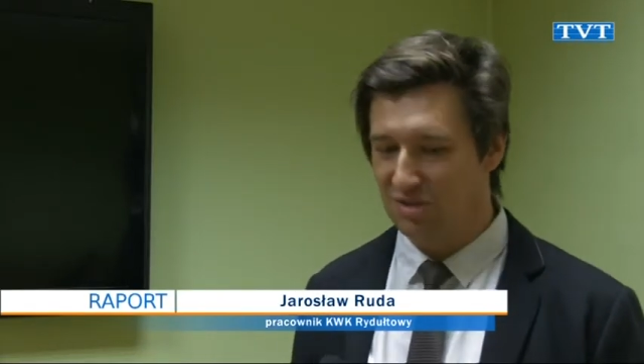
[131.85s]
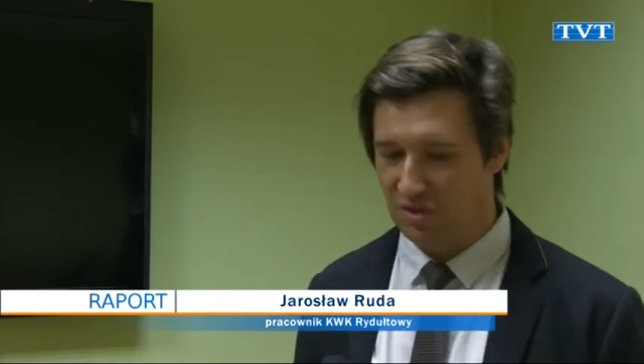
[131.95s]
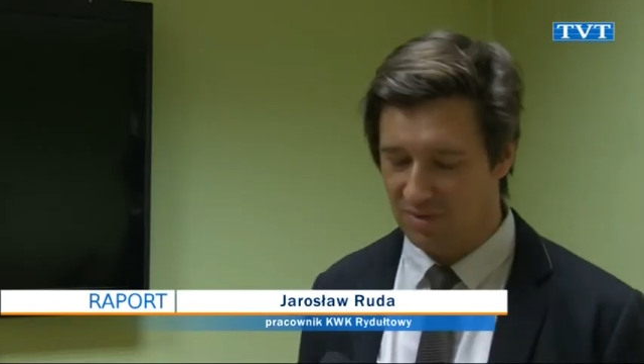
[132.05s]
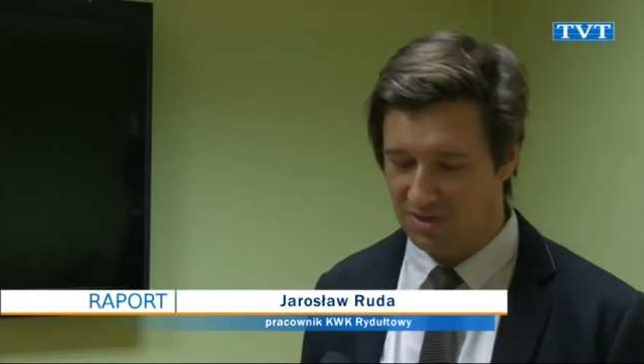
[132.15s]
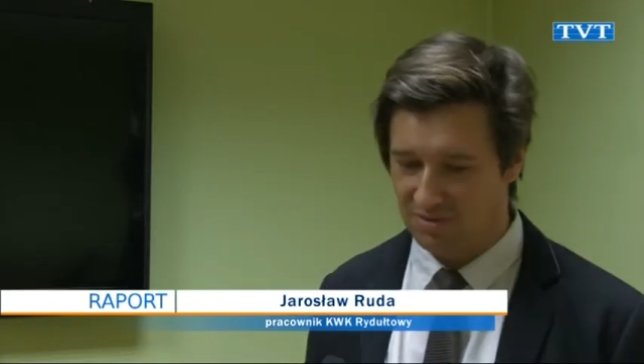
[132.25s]

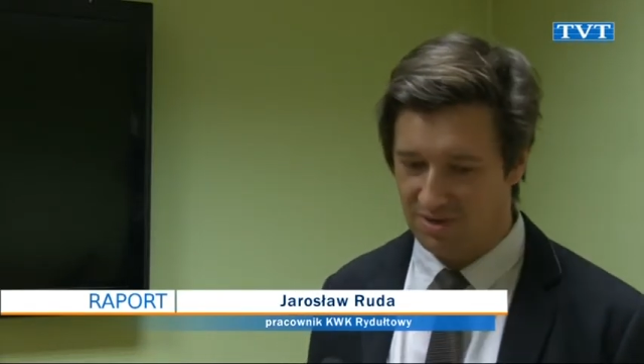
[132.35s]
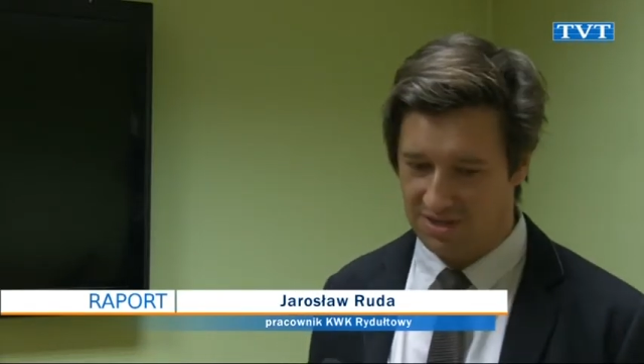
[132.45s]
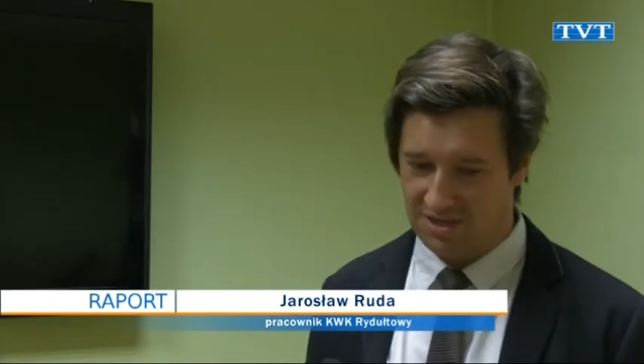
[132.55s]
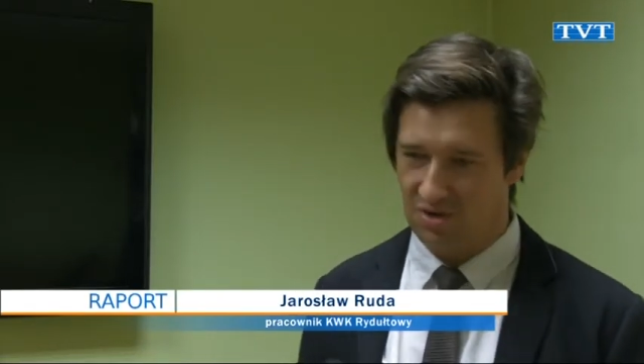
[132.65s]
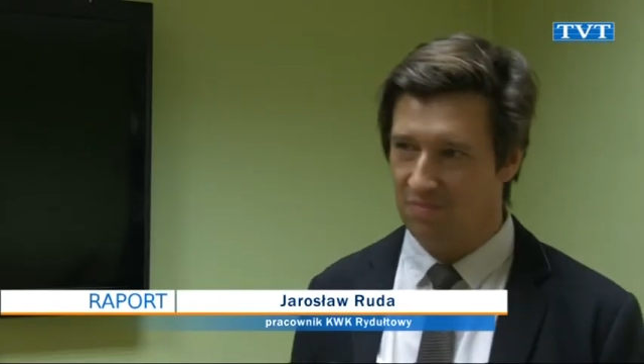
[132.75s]

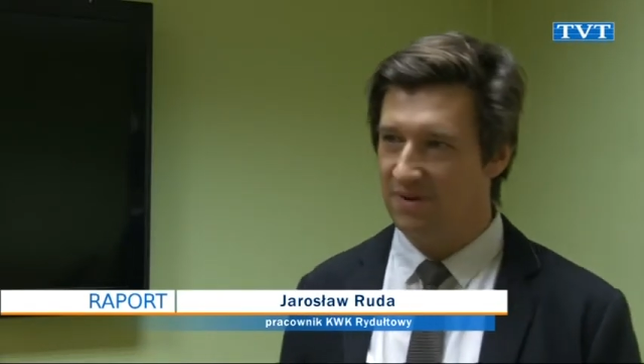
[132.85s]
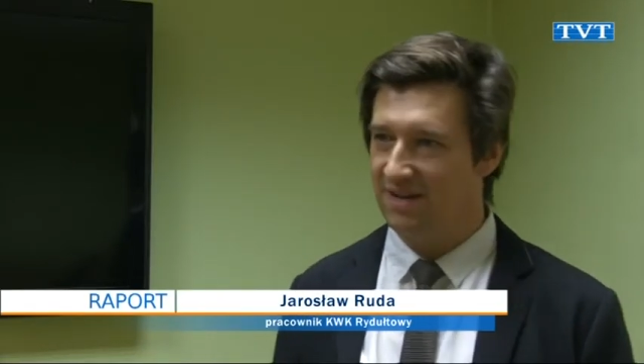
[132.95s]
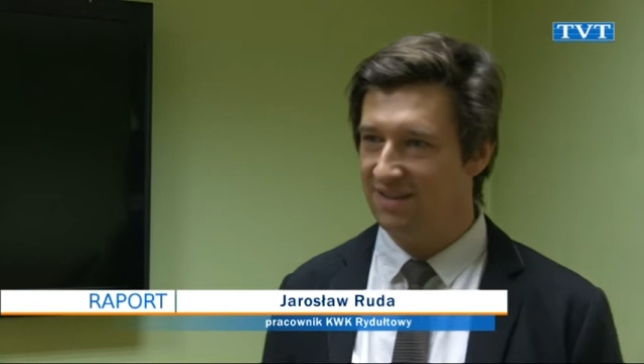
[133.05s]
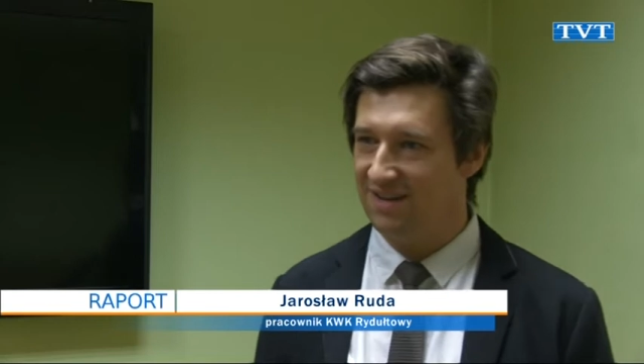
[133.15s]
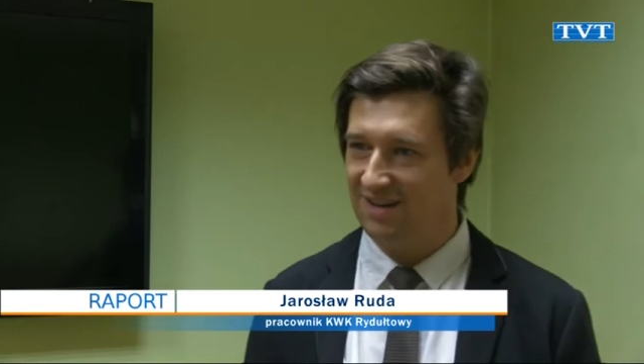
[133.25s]
zobaczyła tego
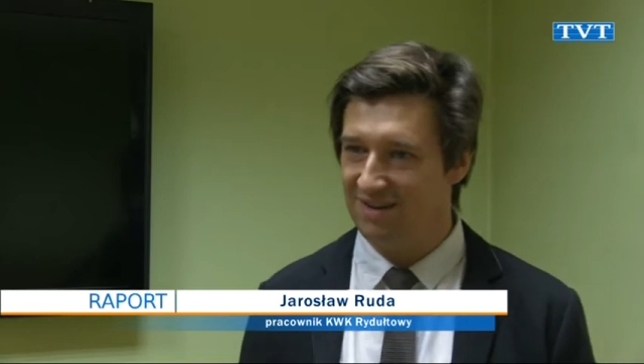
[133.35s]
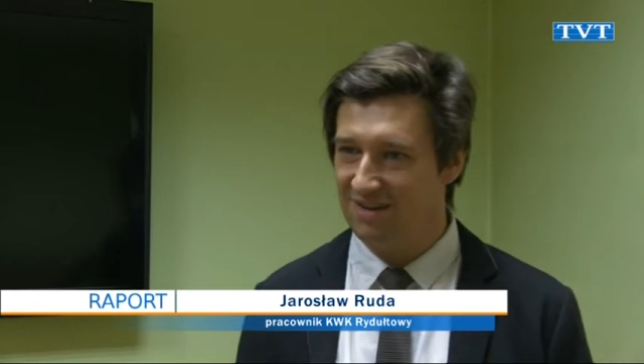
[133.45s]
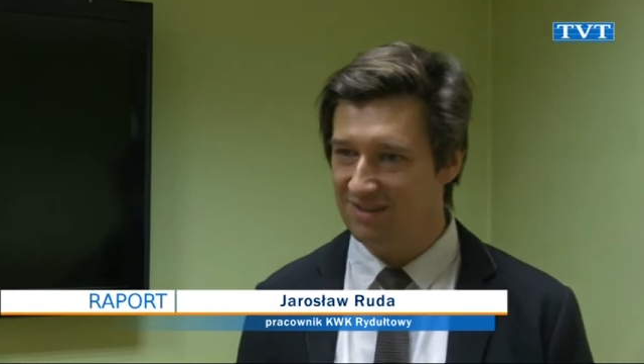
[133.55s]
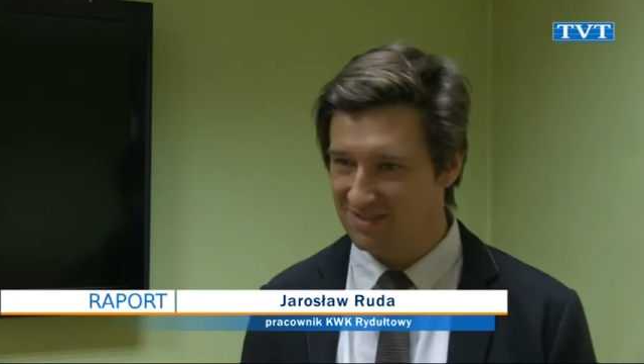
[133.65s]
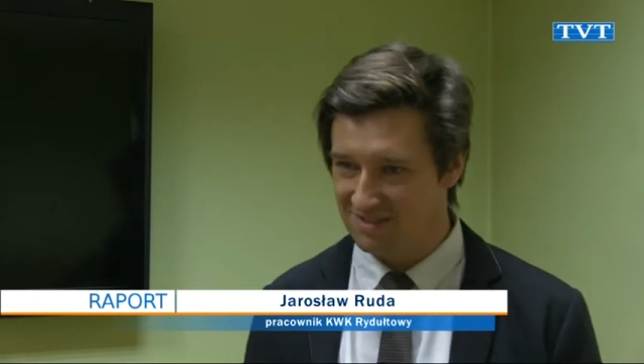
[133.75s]
pana,
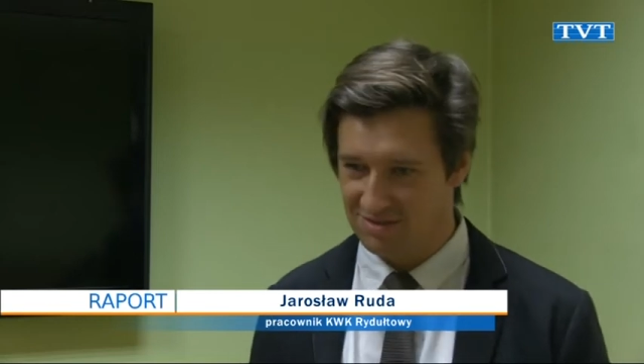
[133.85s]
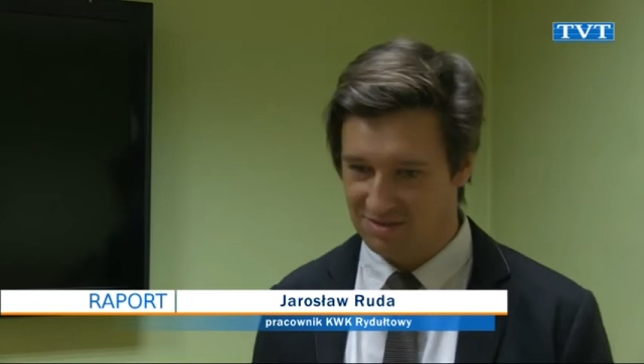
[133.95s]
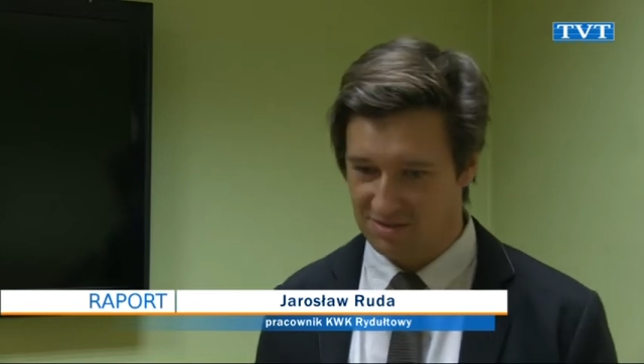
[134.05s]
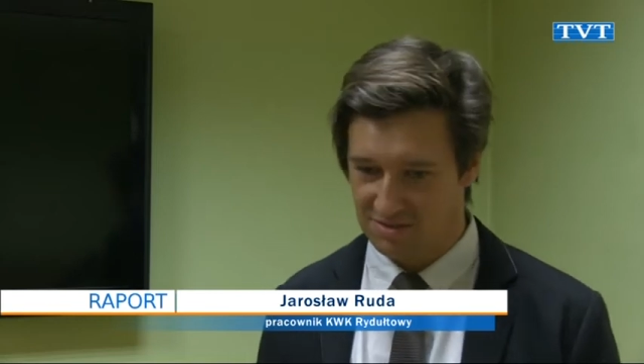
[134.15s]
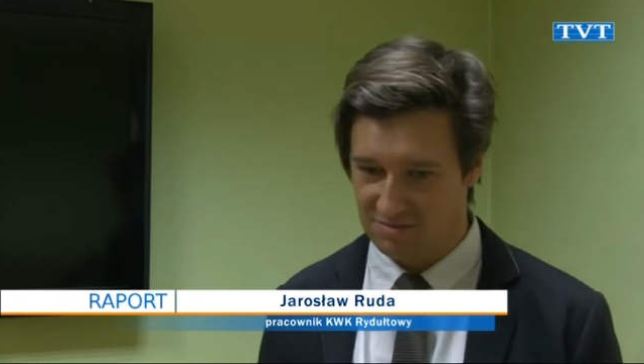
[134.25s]

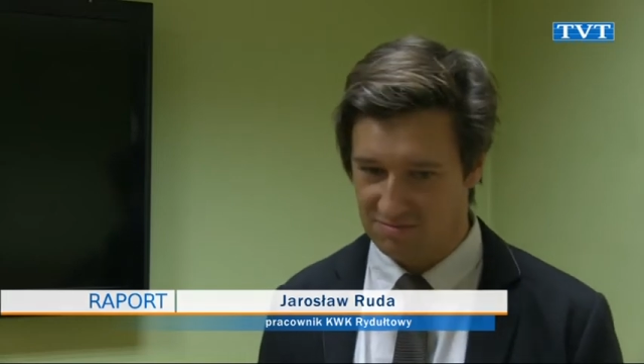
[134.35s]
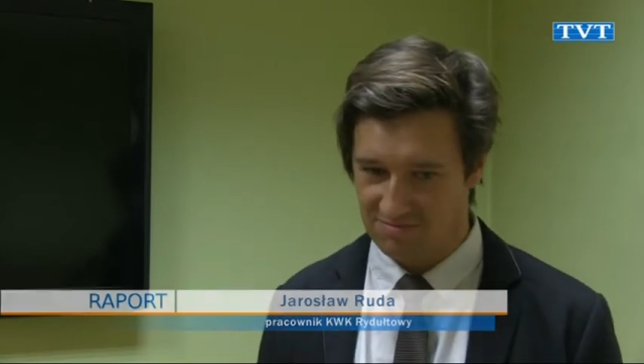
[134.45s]
e,